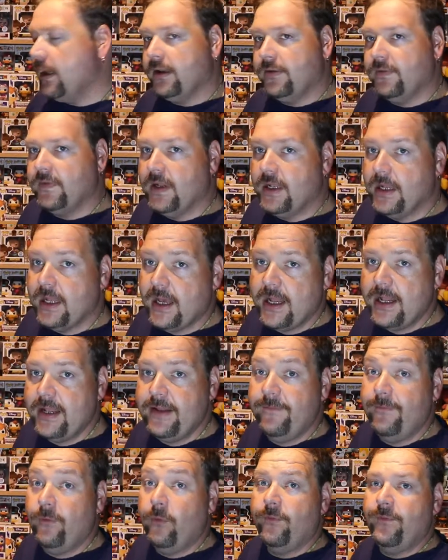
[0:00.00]
celles-là,
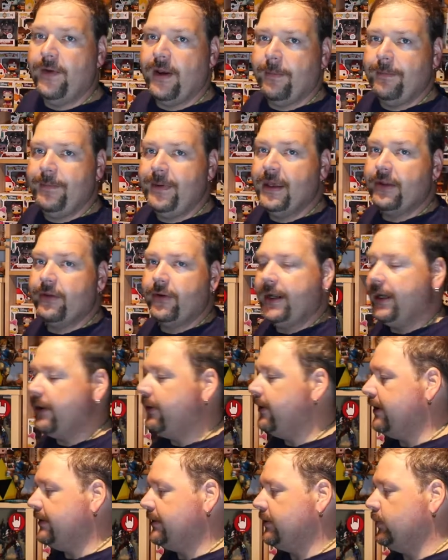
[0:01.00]
elles vont faire bien dans la
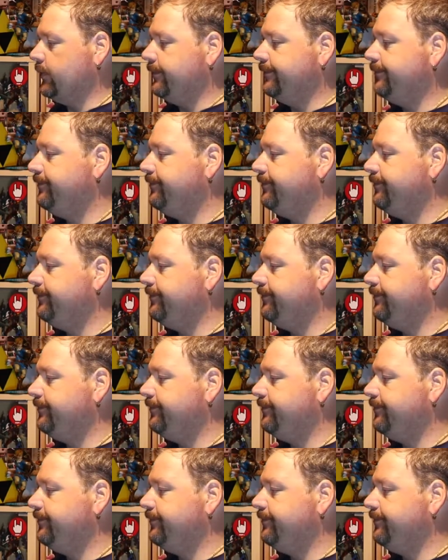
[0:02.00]
collection.